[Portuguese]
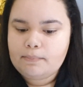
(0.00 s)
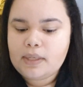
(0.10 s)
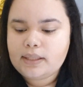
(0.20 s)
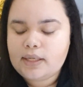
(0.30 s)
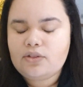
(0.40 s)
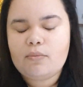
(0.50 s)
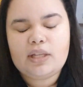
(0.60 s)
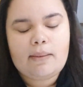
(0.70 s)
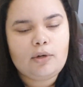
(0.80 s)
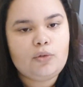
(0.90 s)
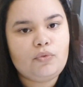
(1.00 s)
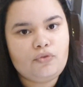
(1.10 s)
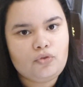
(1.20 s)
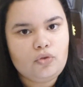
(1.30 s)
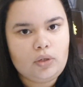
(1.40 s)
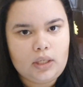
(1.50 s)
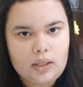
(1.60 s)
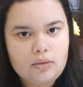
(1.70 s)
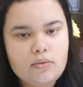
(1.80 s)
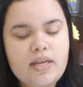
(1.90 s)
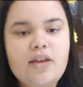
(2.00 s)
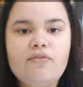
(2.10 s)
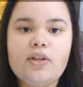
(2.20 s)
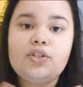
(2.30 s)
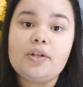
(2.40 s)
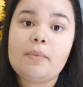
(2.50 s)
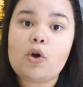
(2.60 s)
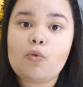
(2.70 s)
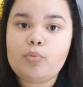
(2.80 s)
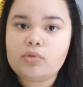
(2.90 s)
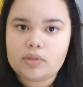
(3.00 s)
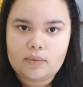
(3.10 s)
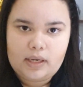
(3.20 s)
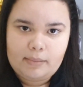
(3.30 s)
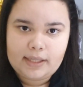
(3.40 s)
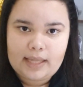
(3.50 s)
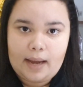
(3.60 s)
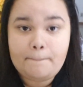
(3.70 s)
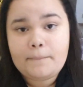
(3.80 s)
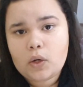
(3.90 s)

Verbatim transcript: mantenha o seu metabolismo funcionando e evite ter uma compulsão alimentar.